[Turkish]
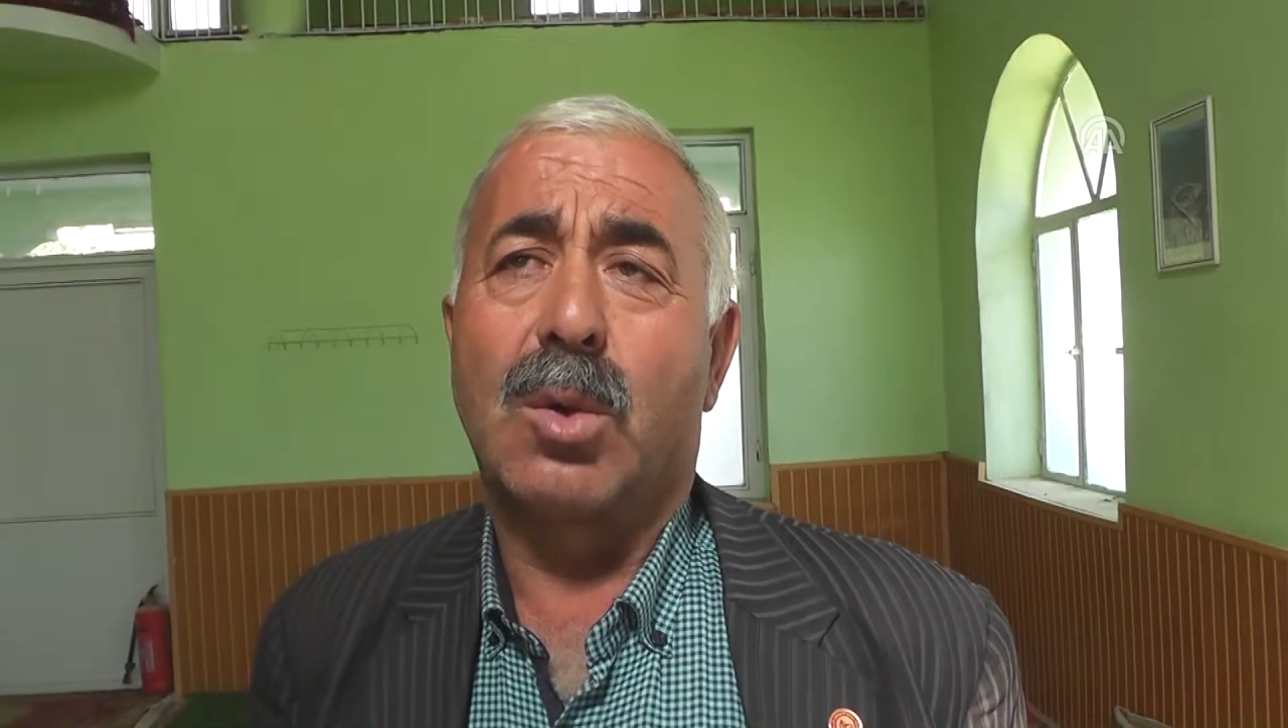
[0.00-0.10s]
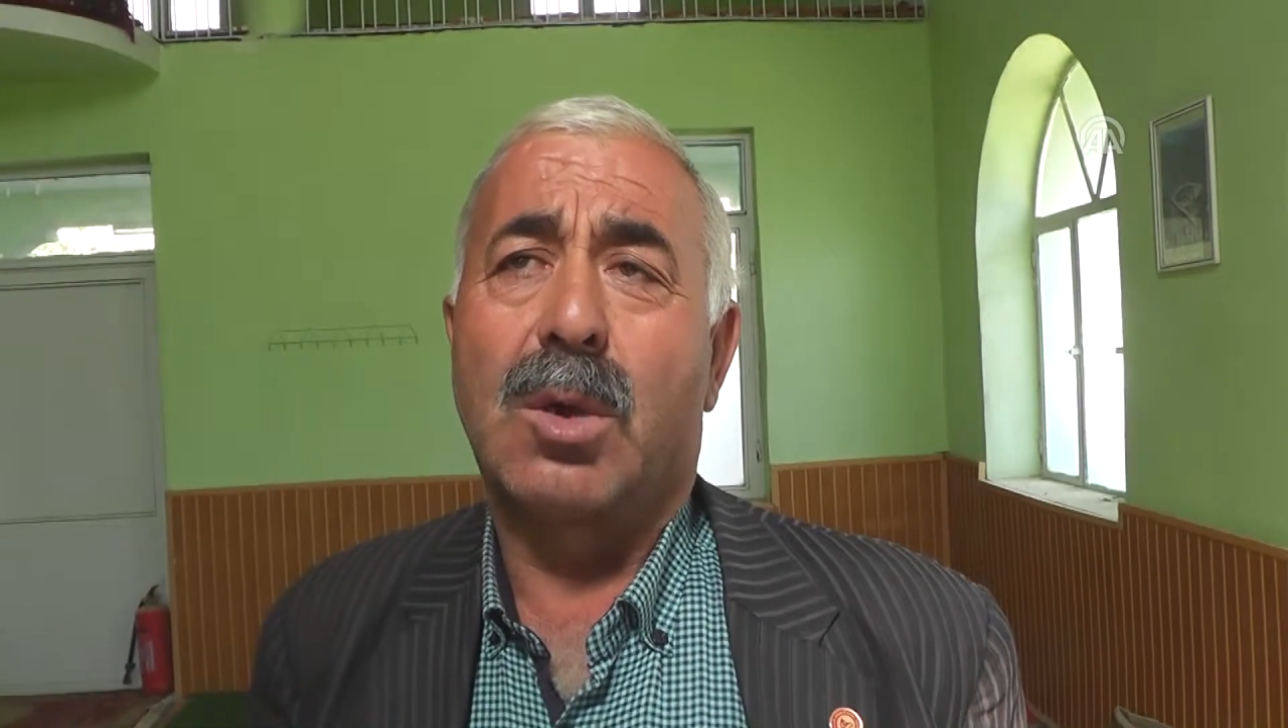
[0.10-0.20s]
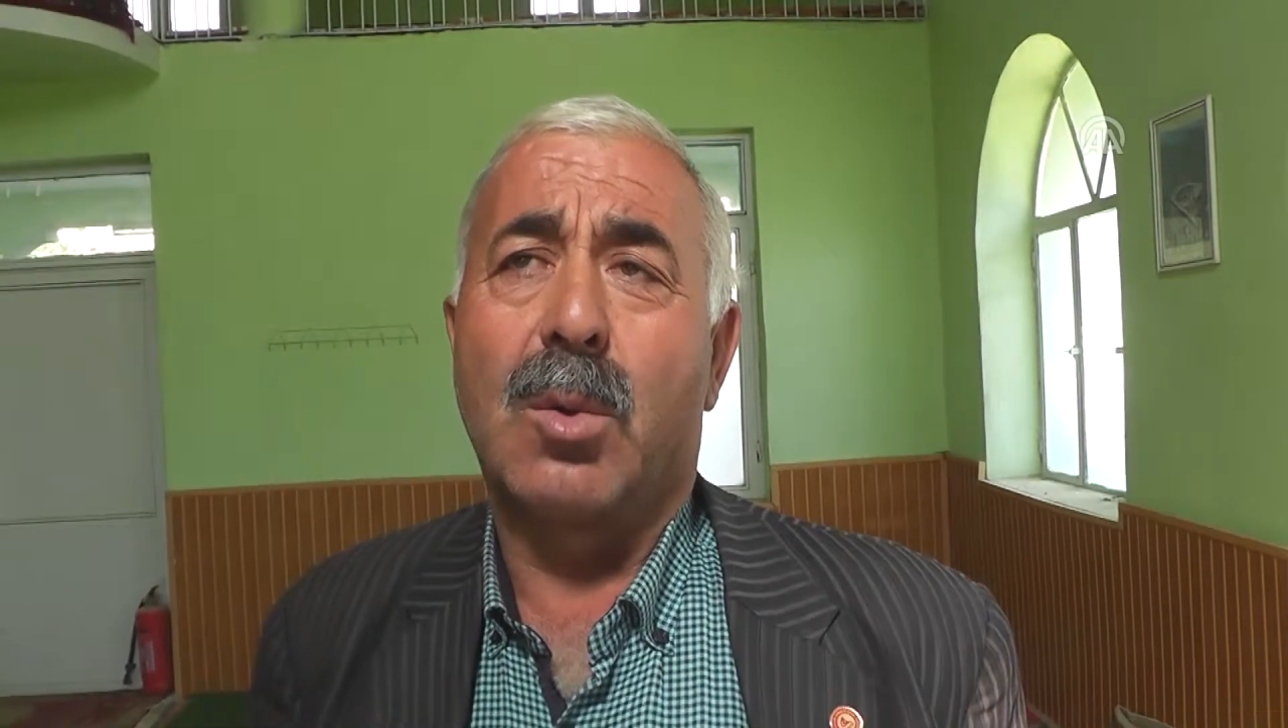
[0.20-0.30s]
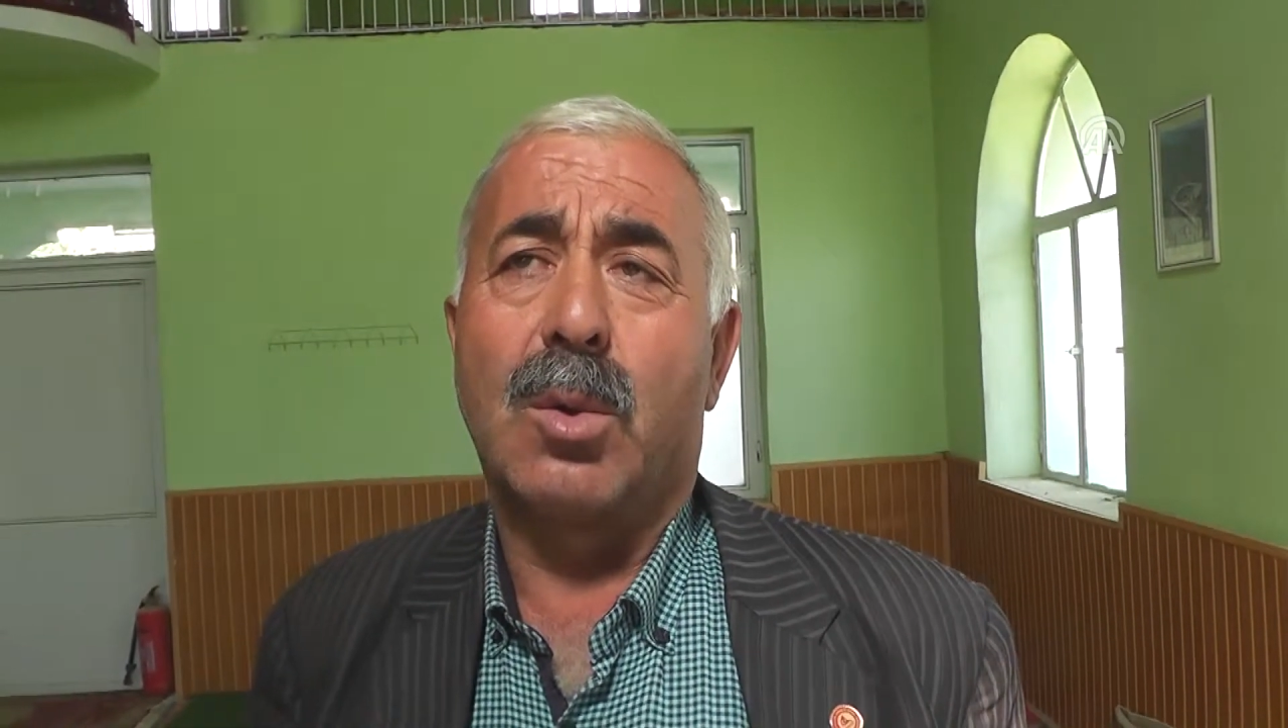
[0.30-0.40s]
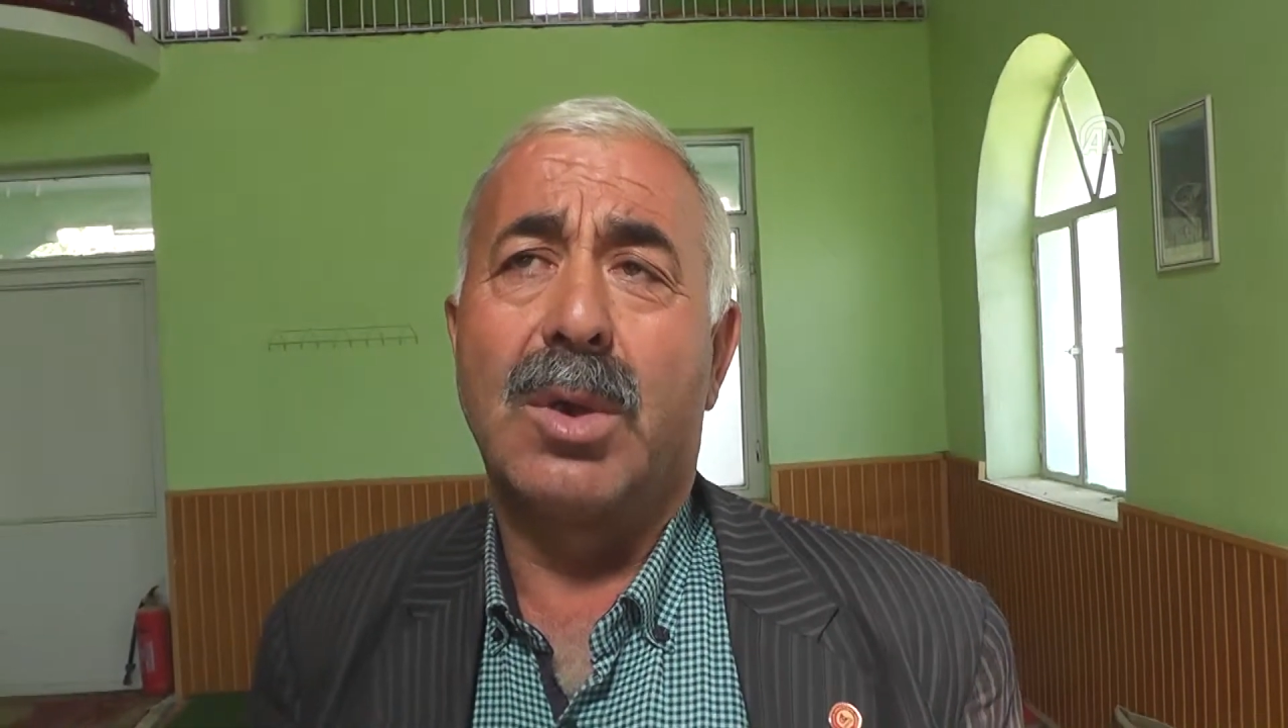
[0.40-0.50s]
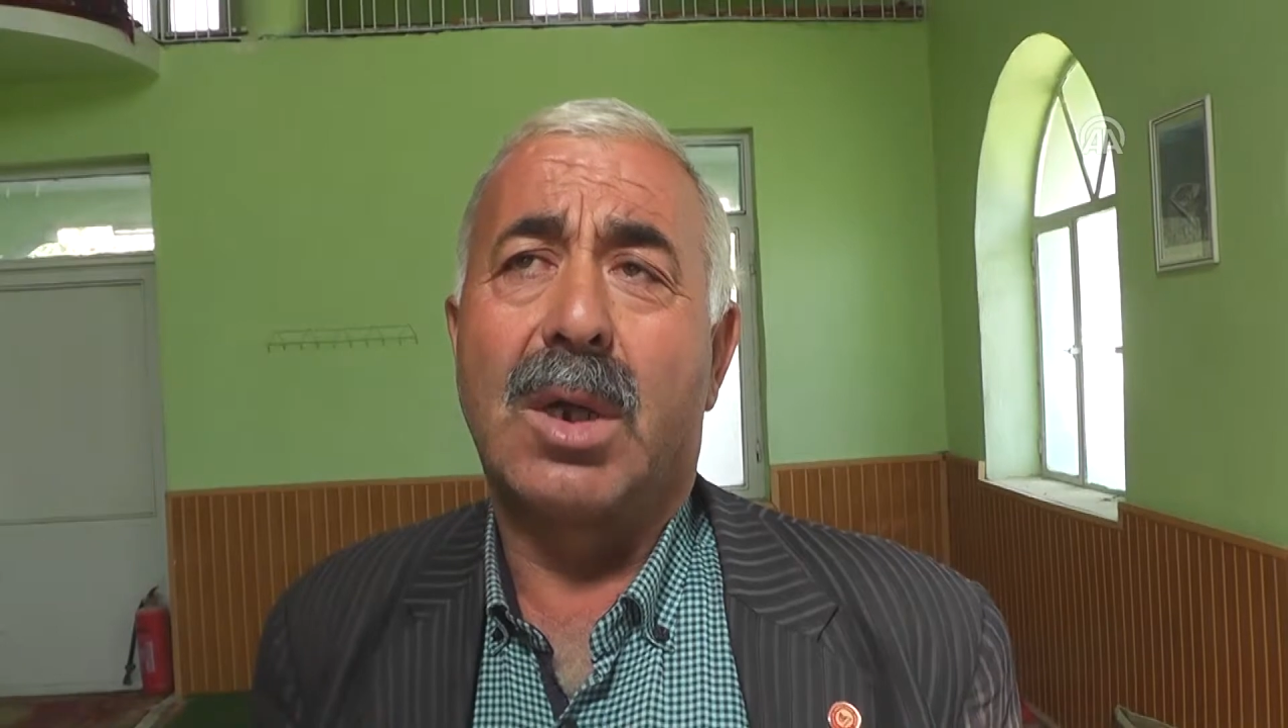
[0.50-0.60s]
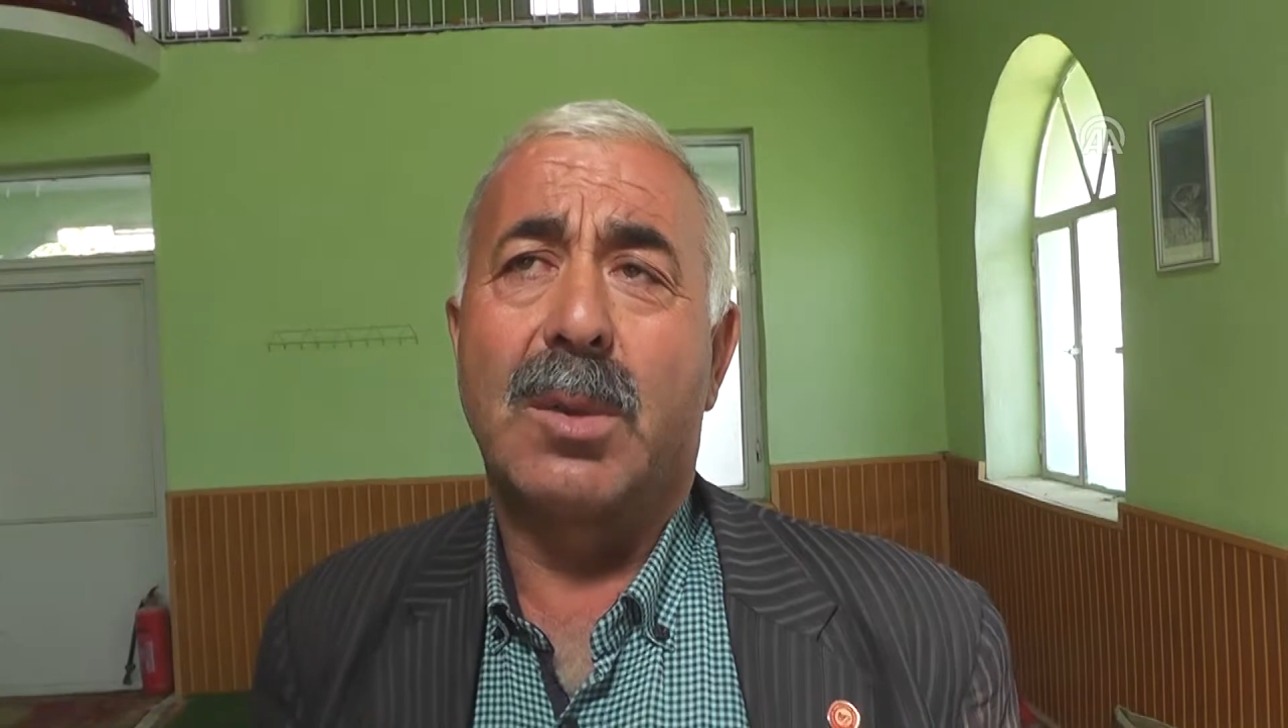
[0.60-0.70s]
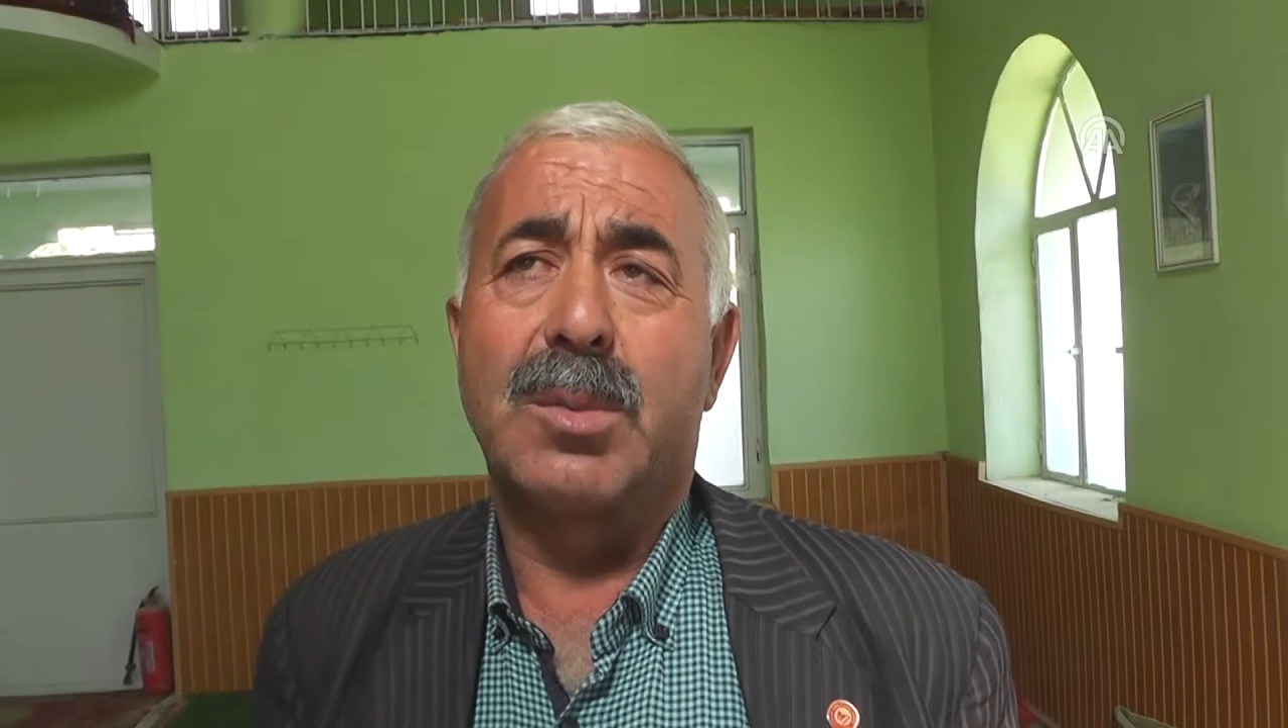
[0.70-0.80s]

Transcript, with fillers: O onlar